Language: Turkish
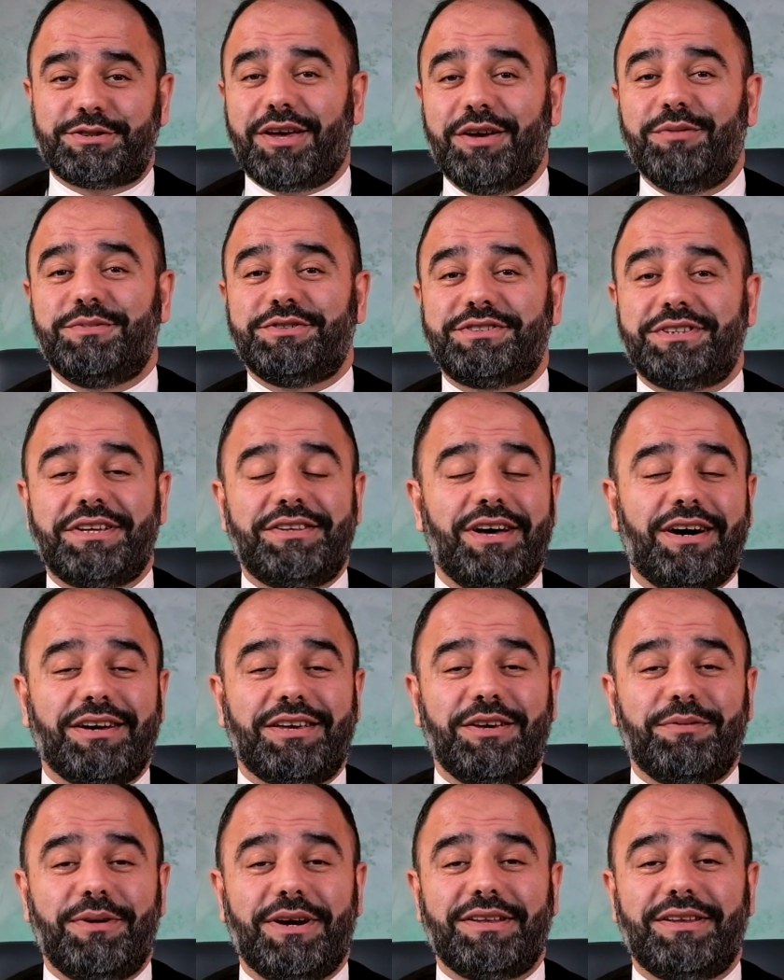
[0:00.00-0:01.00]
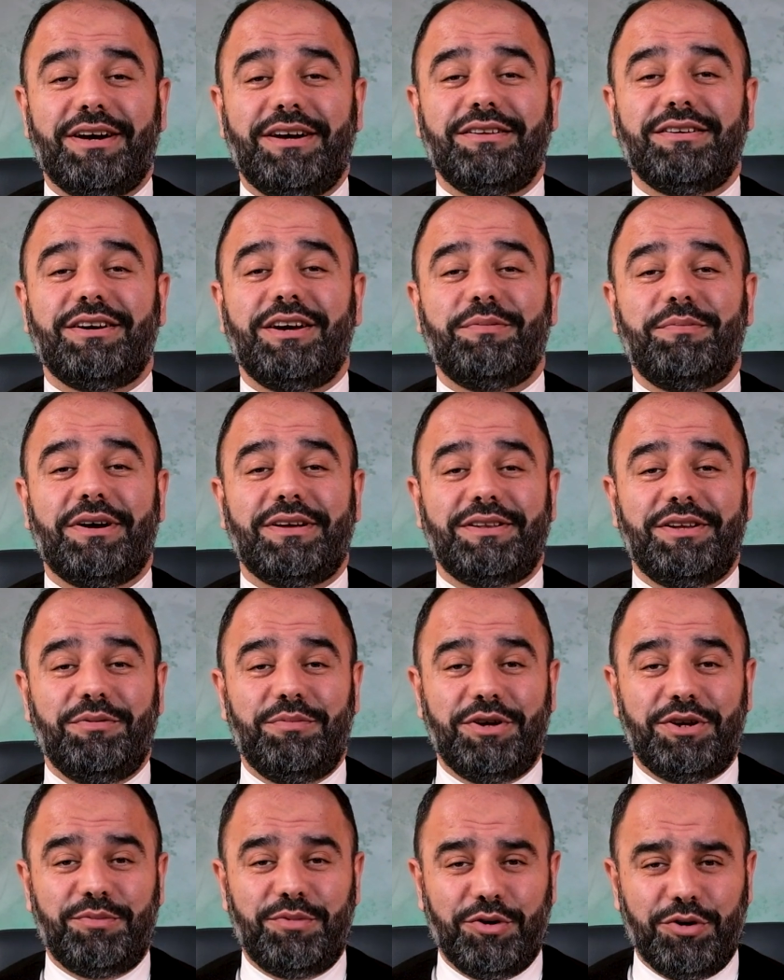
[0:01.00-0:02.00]
İkimizi de takip eden kıymetli
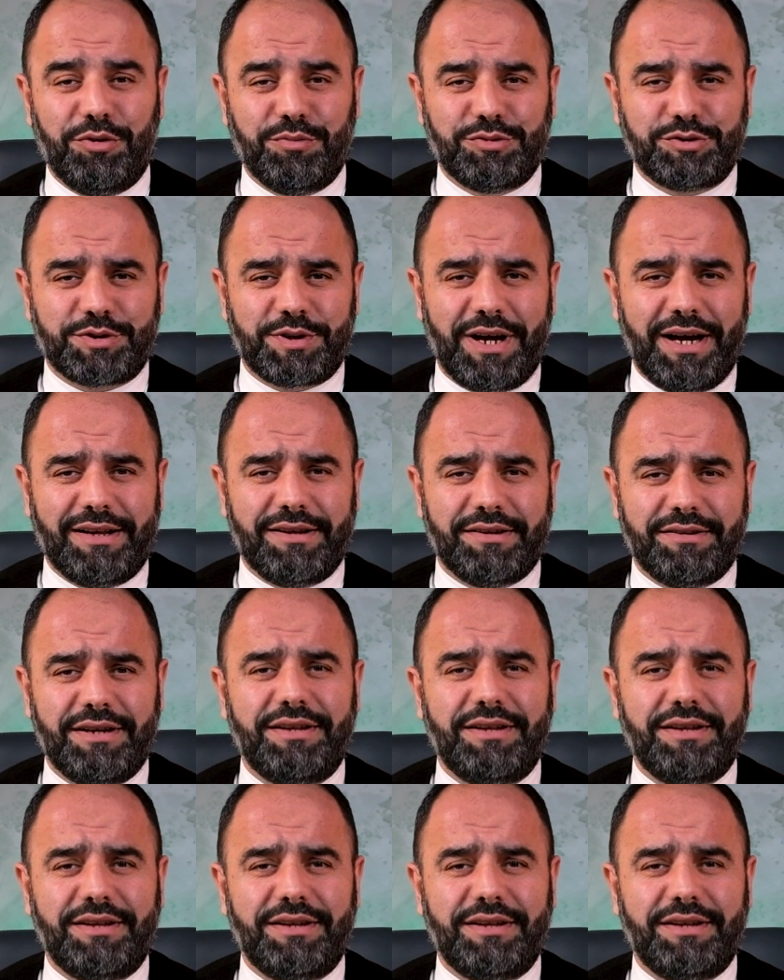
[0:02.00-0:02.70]
bir büyüğümüz geldi.